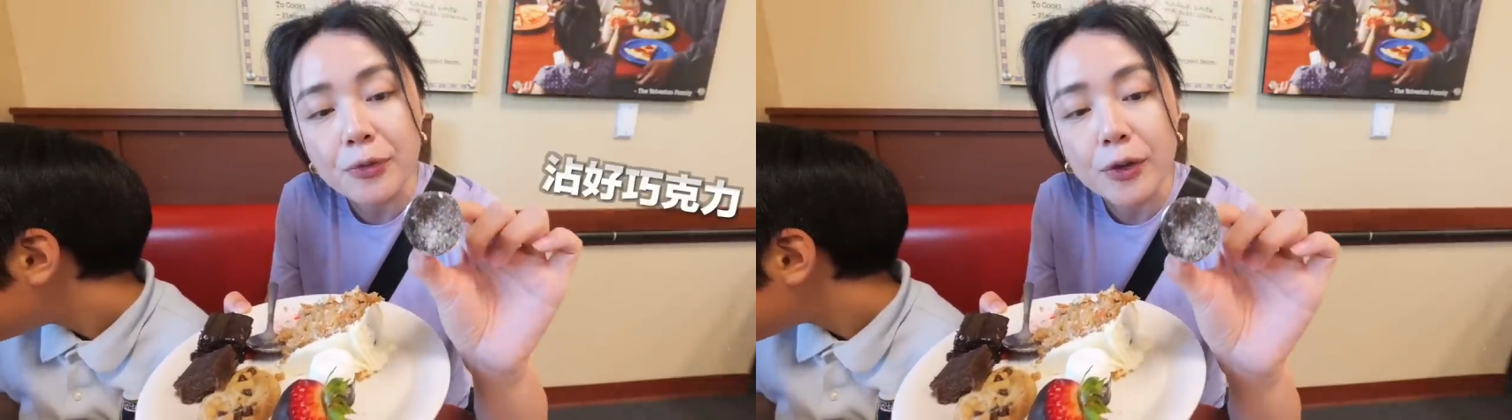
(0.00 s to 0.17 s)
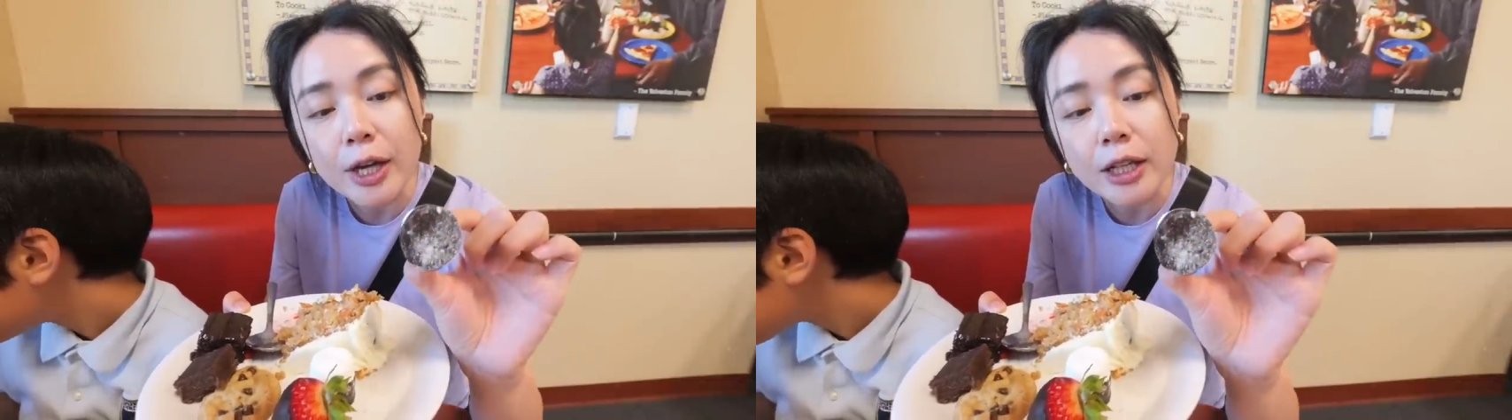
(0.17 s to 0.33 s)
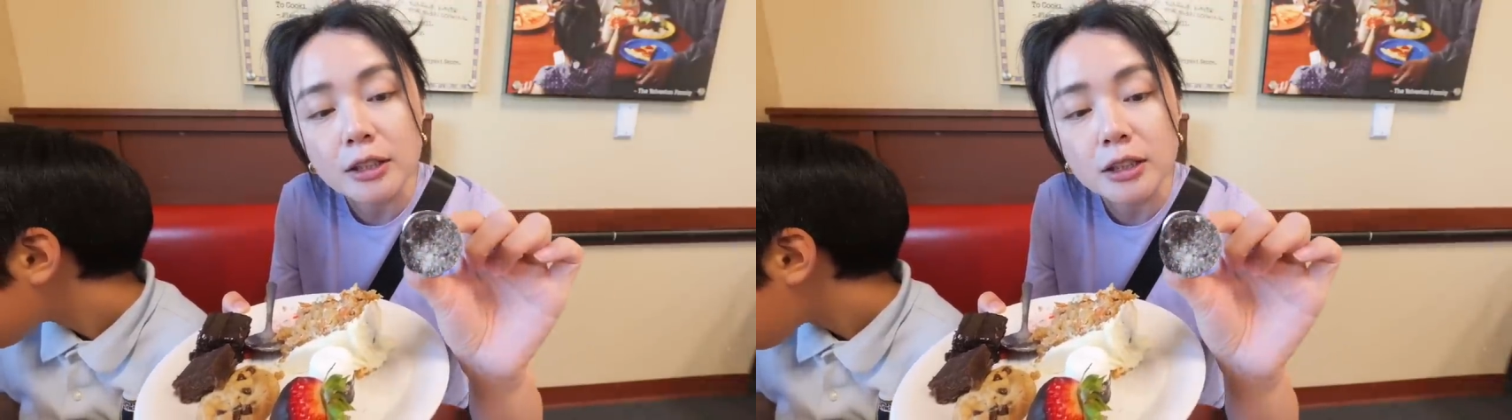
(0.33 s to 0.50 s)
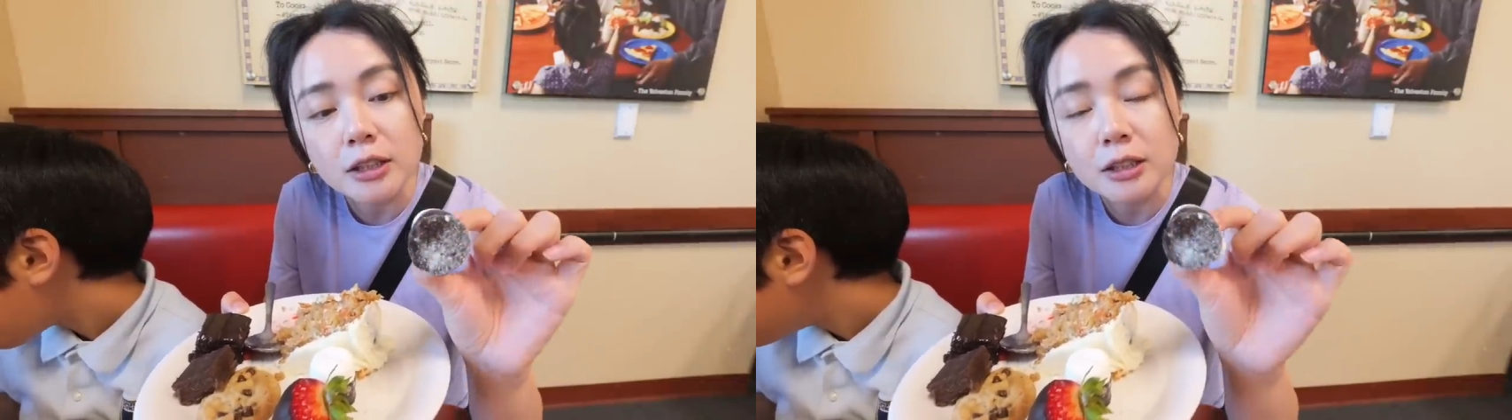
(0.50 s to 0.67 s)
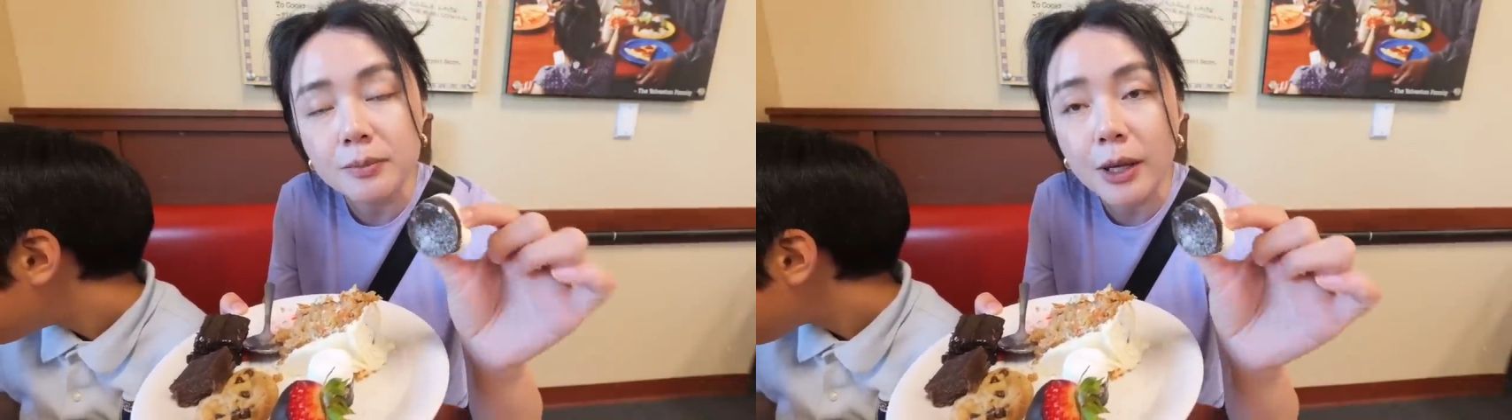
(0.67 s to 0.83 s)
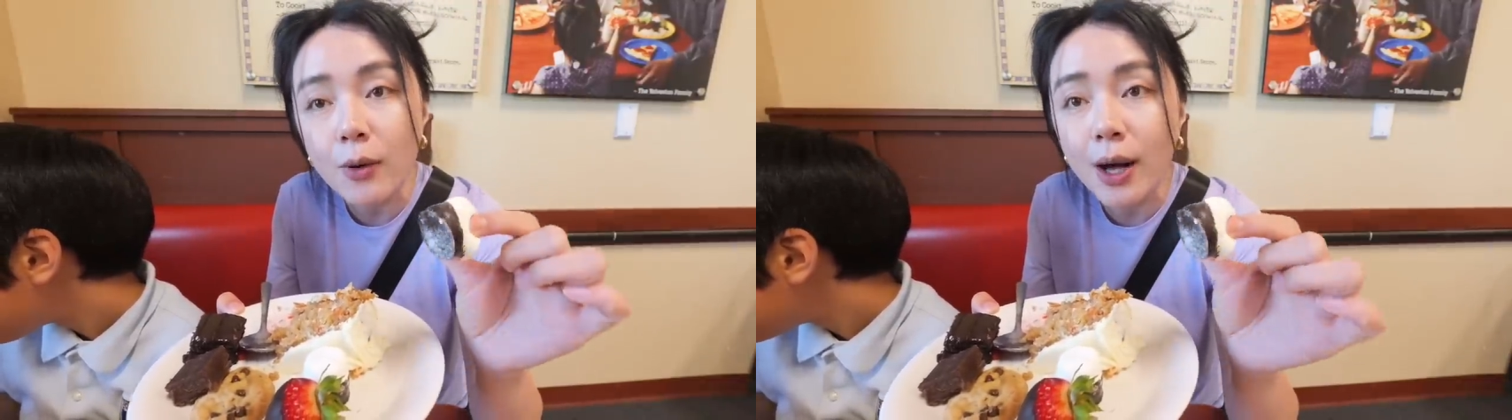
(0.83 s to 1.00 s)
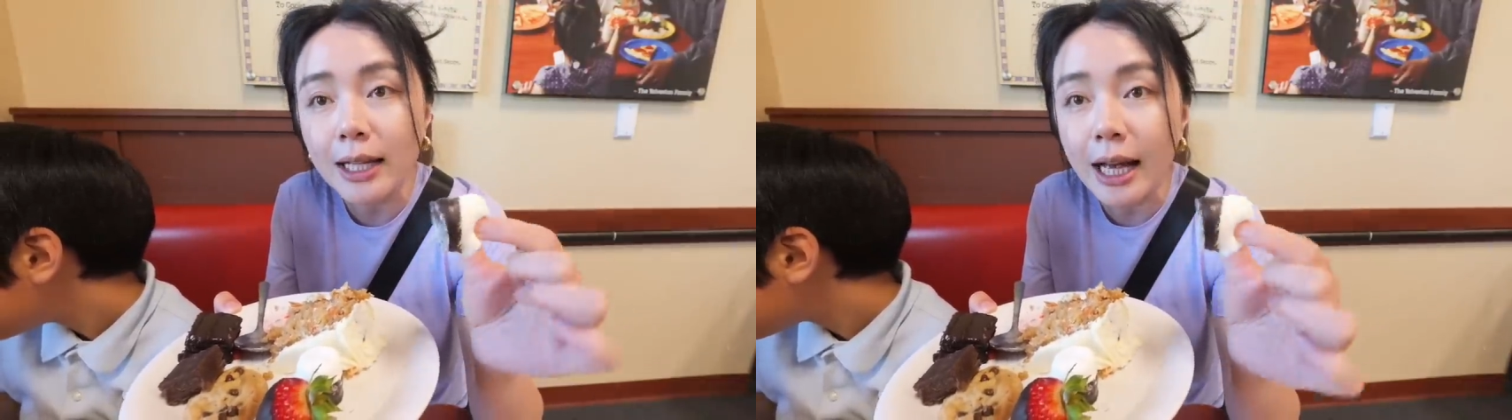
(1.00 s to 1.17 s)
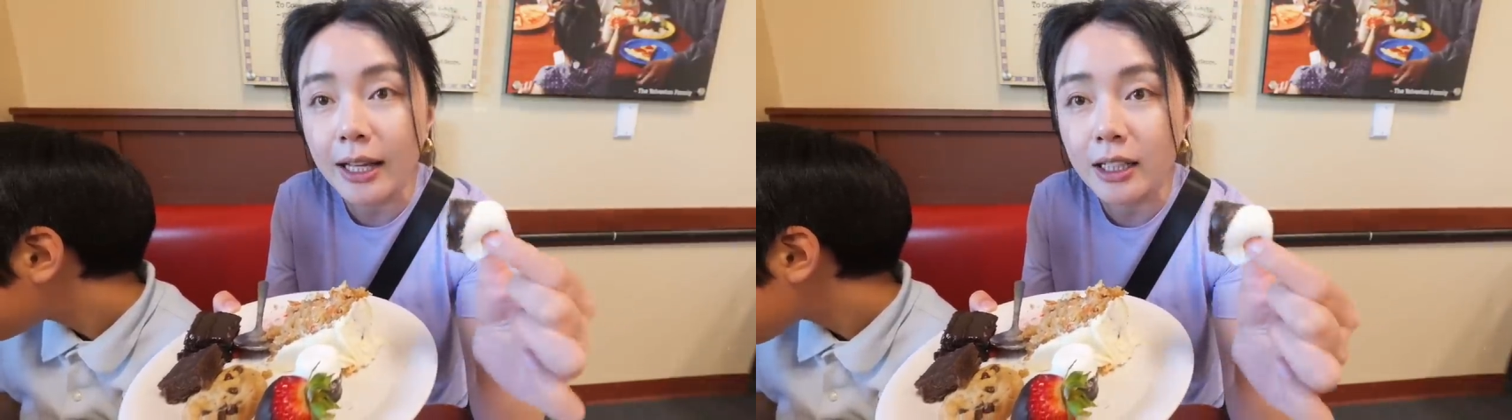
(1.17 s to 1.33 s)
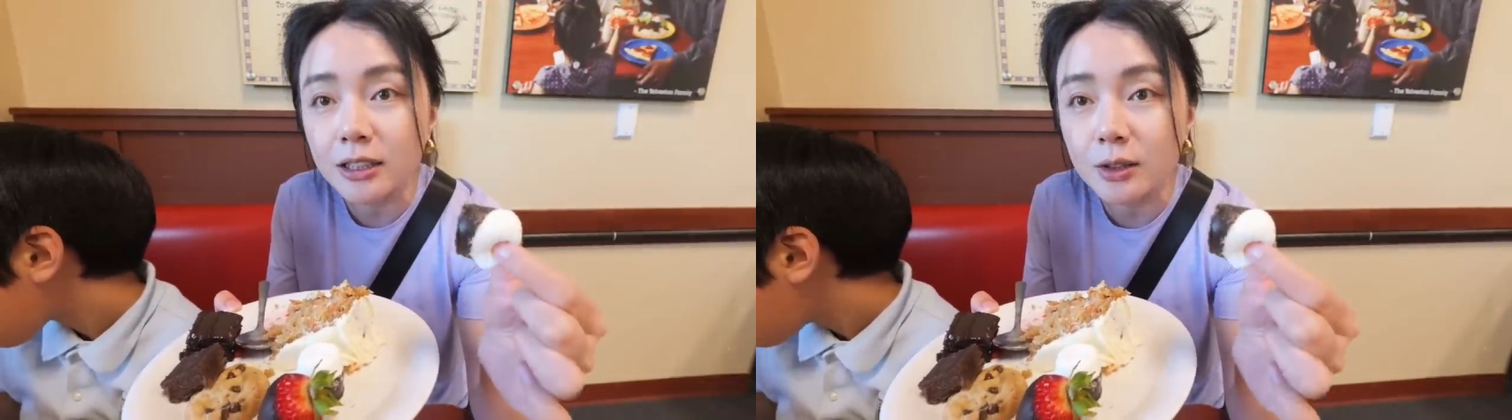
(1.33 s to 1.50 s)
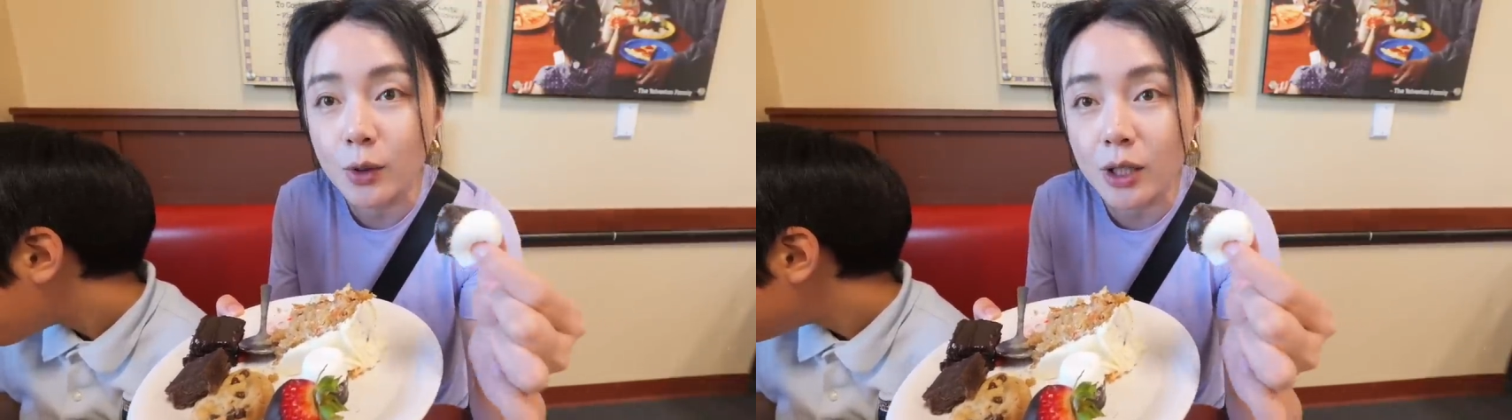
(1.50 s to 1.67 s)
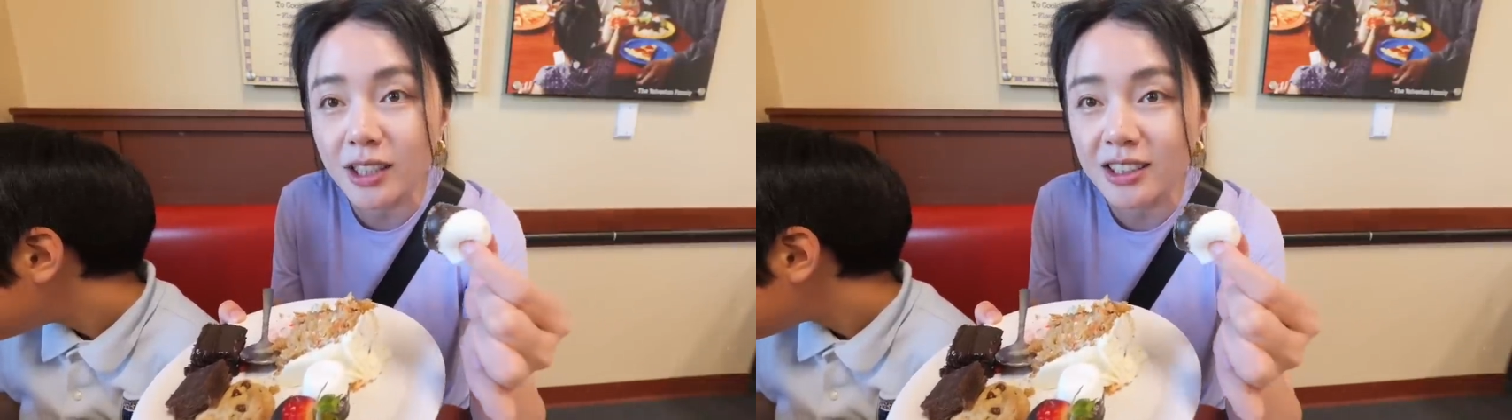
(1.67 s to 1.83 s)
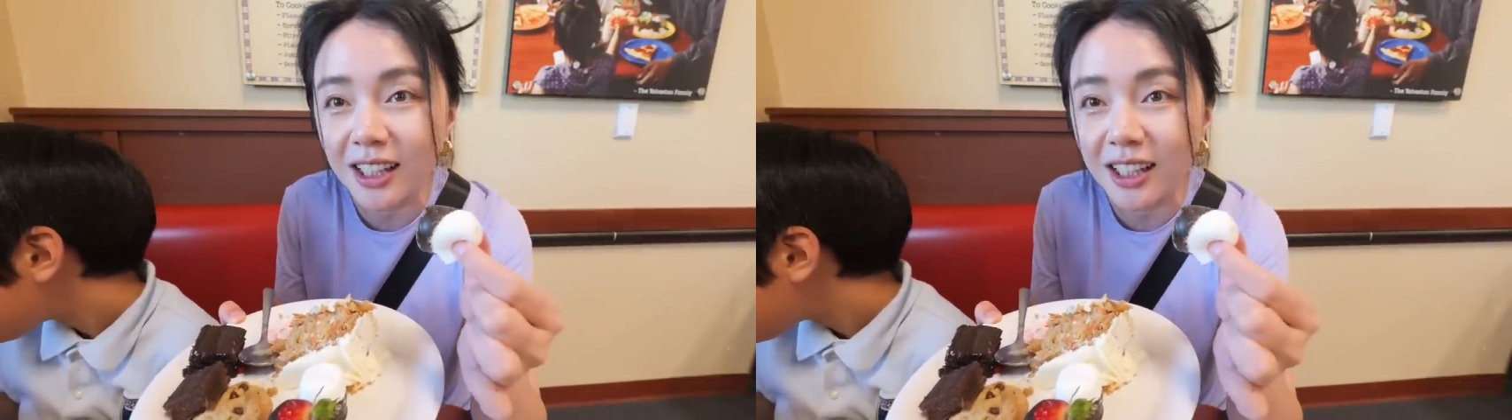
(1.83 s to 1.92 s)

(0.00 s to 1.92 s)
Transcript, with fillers: 对，就是棉花糖也是我跟